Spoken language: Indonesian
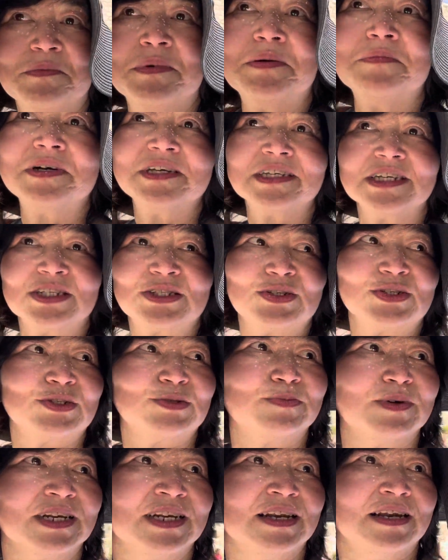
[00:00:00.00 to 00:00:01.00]
memang
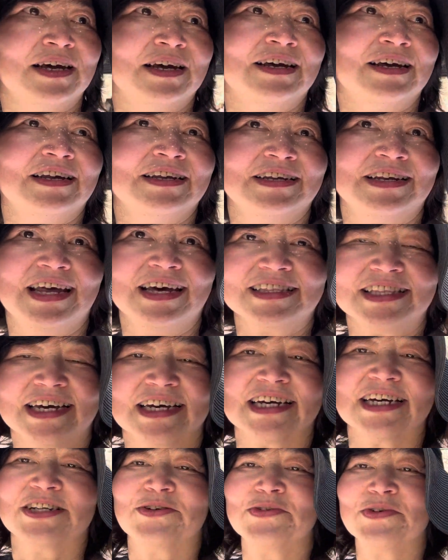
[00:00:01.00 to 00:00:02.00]
Yesus pernah datang
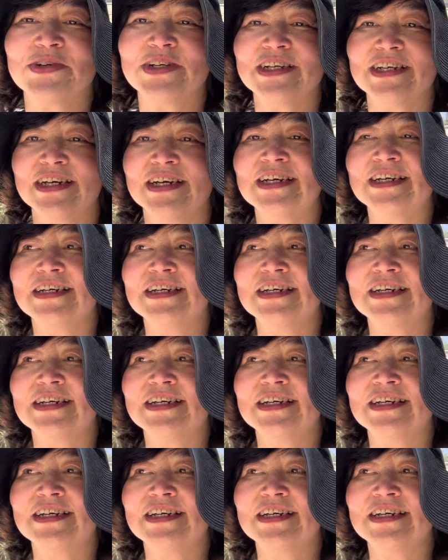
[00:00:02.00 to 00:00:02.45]
ke dunia